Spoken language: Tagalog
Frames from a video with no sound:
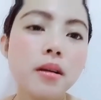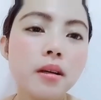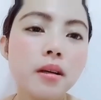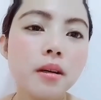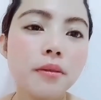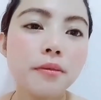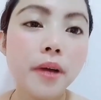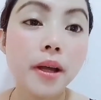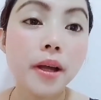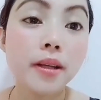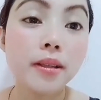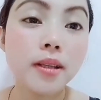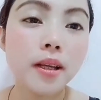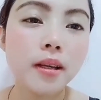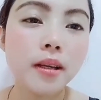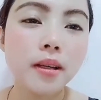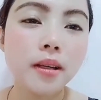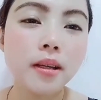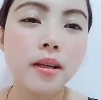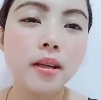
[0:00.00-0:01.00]

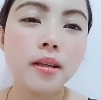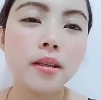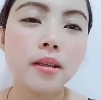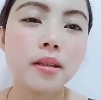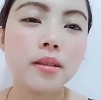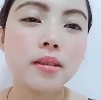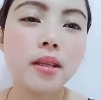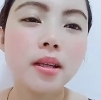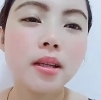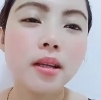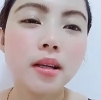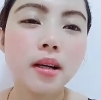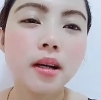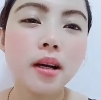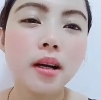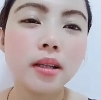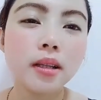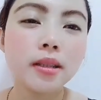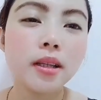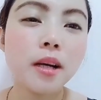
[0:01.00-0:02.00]
Finally, kasi nga,
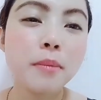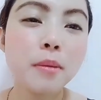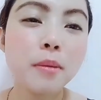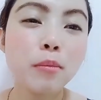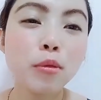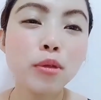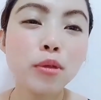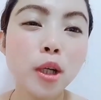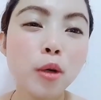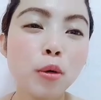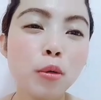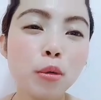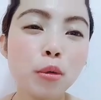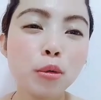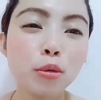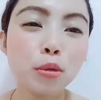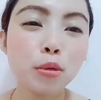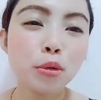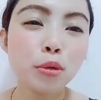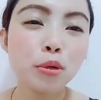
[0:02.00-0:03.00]
ang dami mong
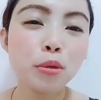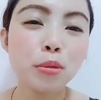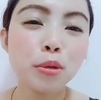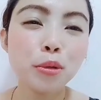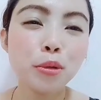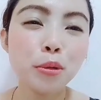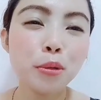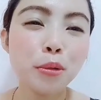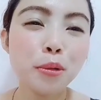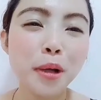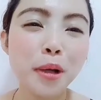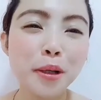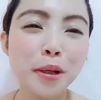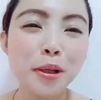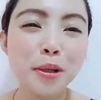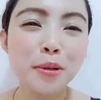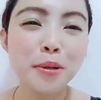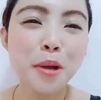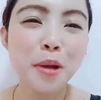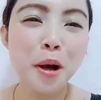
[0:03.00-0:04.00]
niluluto, tumutulo lagi
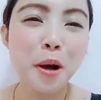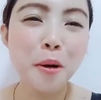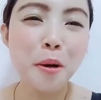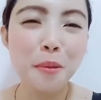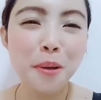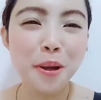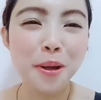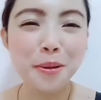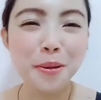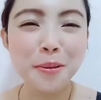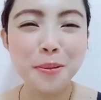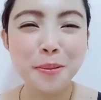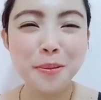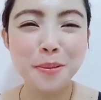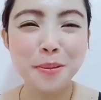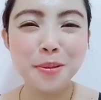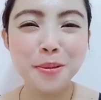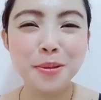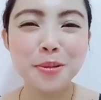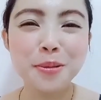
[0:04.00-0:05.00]
yung laway
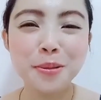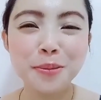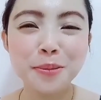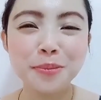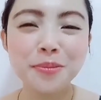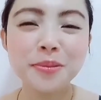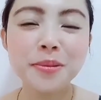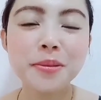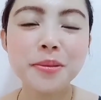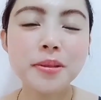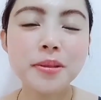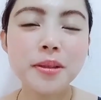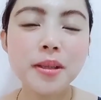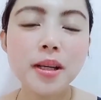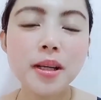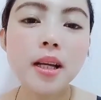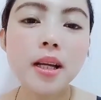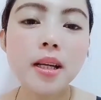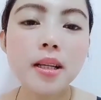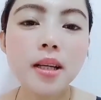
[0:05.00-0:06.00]
ko. So,
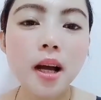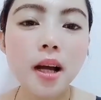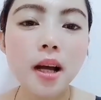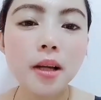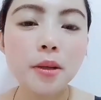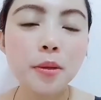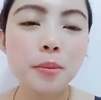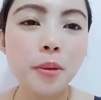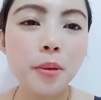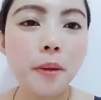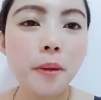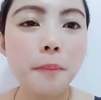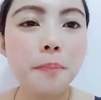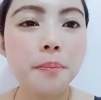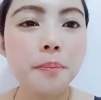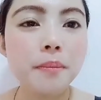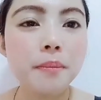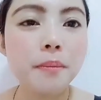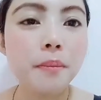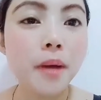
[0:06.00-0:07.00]
ano po,
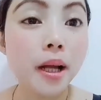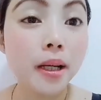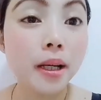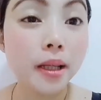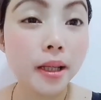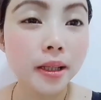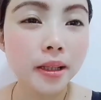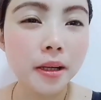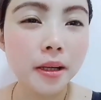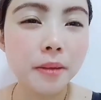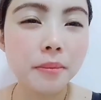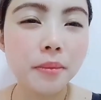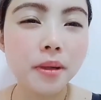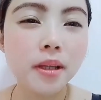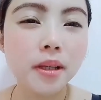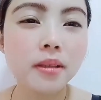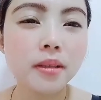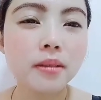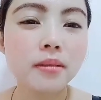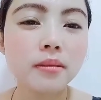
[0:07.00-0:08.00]
mahal ka
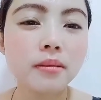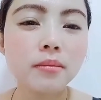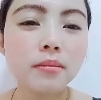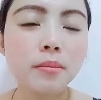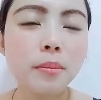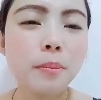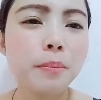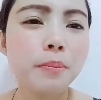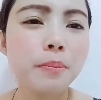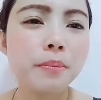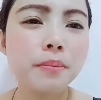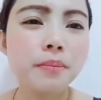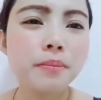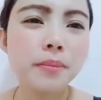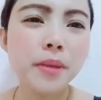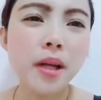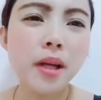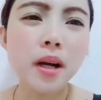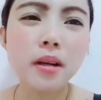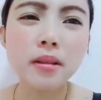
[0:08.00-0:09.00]
namin,
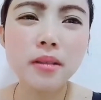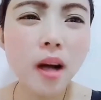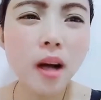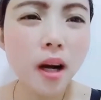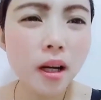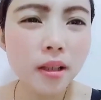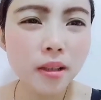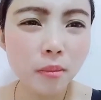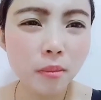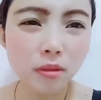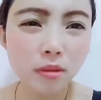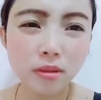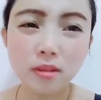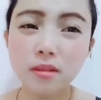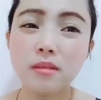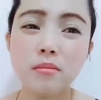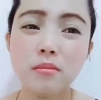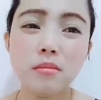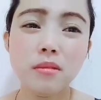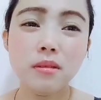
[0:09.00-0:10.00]
pinangga ka na mo sa
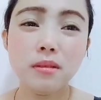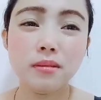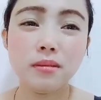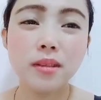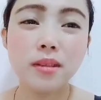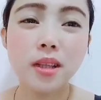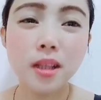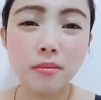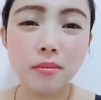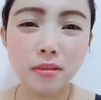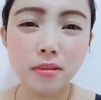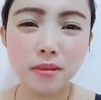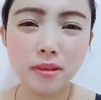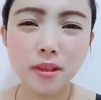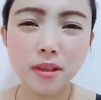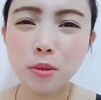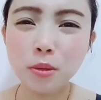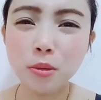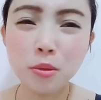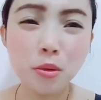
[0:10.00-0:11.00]
Tibuok team.
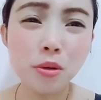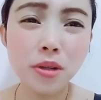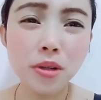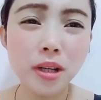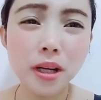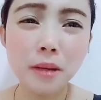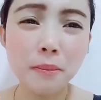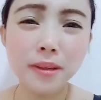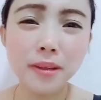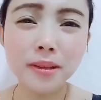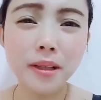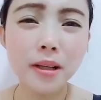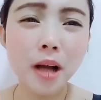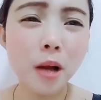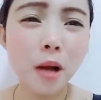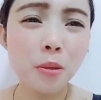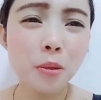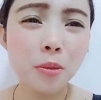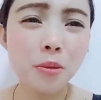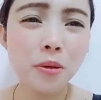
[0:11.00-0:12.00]
Di ko na lang
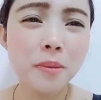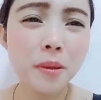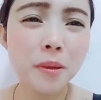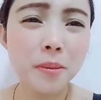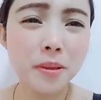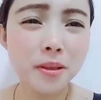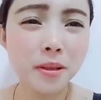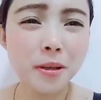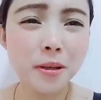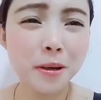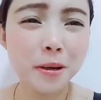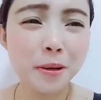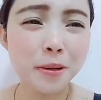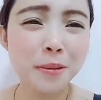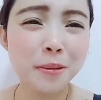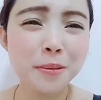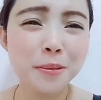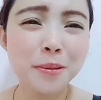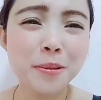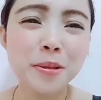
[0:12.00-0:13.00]
magtagalog, uy, magbisaya
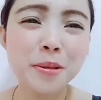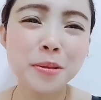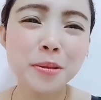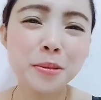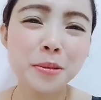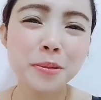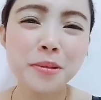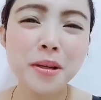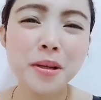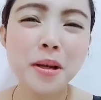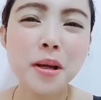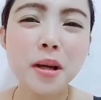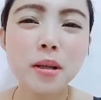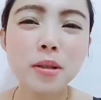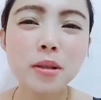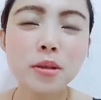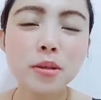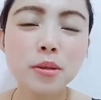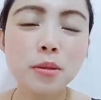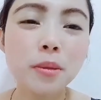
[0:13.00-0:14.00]
ako. So,
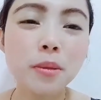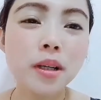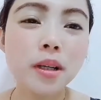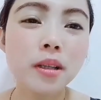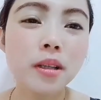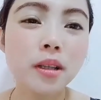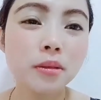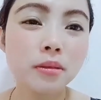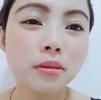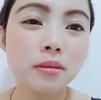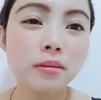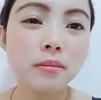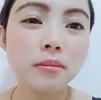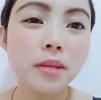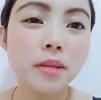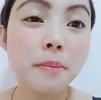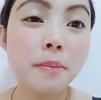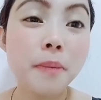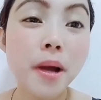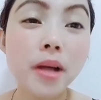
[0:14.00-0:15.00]
sobrang ano,
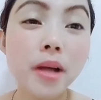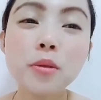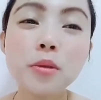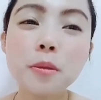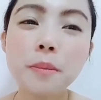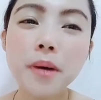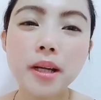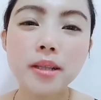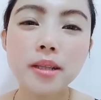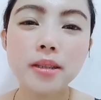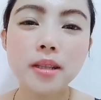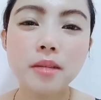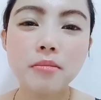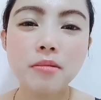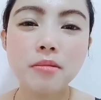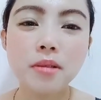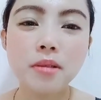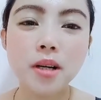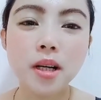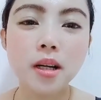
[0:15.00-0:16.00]
malipayon ko para sa imo
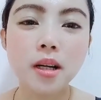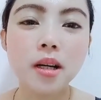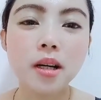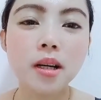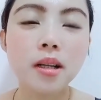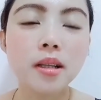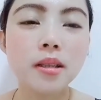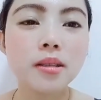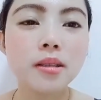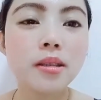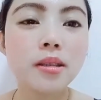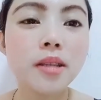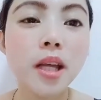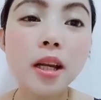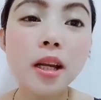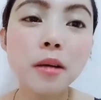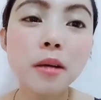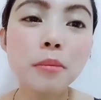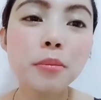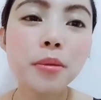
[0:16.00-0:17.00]
ha. And stay
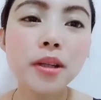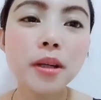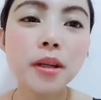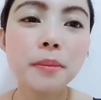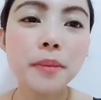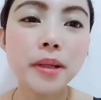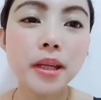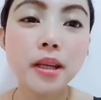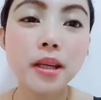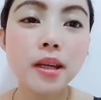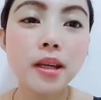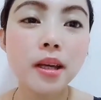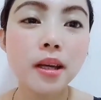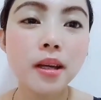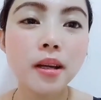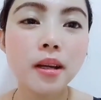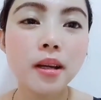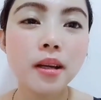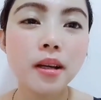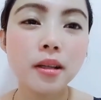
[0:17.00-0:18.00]
lang po na
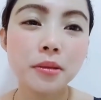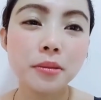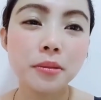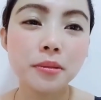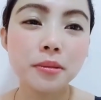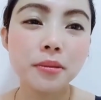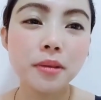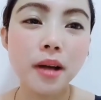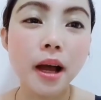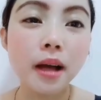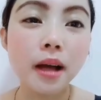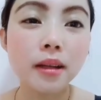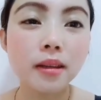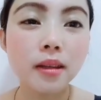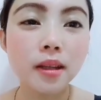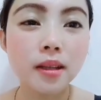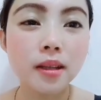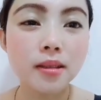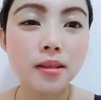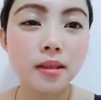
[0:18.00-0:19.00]
pagiging ano,
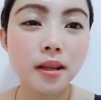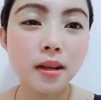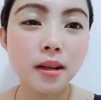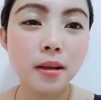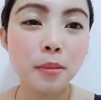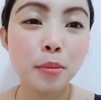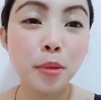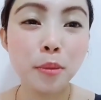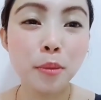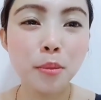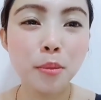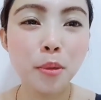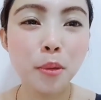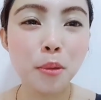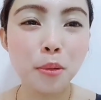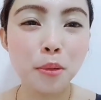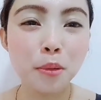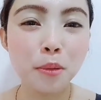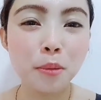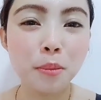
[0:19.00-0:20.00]
ate sa bu- buong
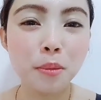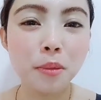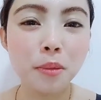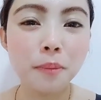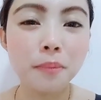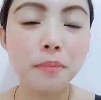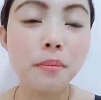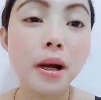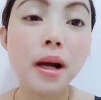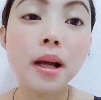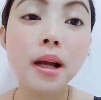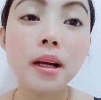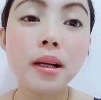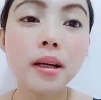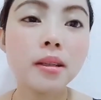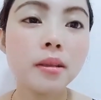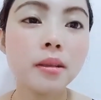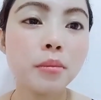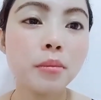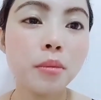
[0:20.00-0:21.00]
grupo. Mahal ka
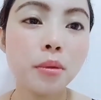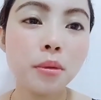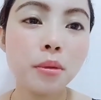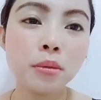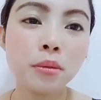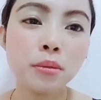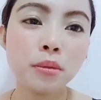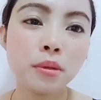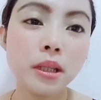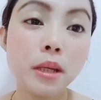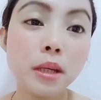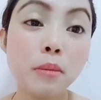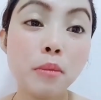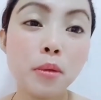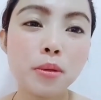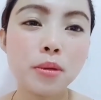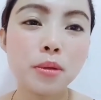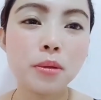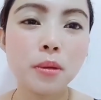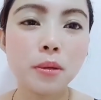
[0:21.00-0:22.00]
ng buong team
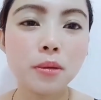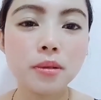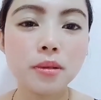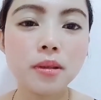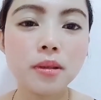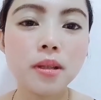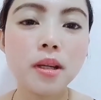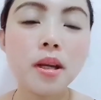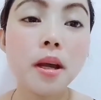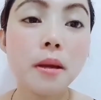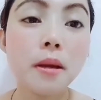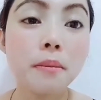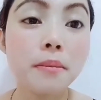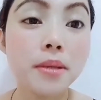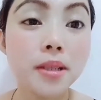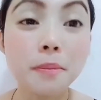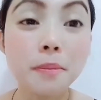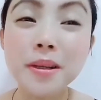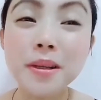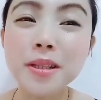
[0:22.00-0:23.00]
Los Los.
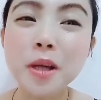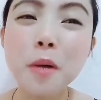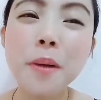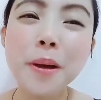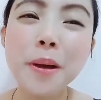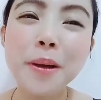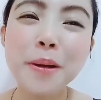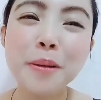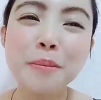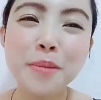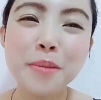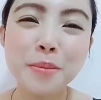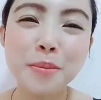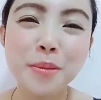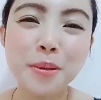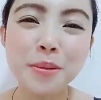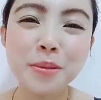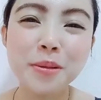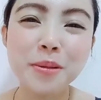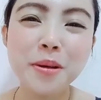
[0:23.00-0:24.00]
Bisag pasaway rami,
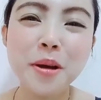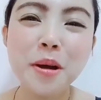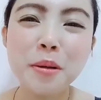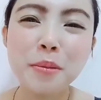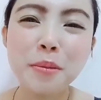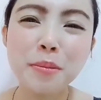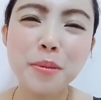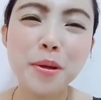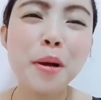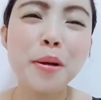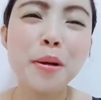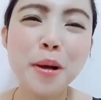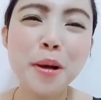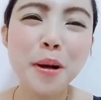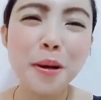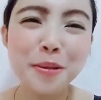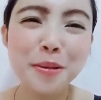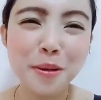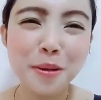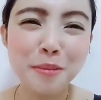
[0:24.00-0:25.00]
pero pinangga
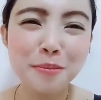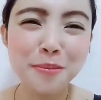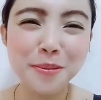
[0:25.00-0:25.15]
ka na mo.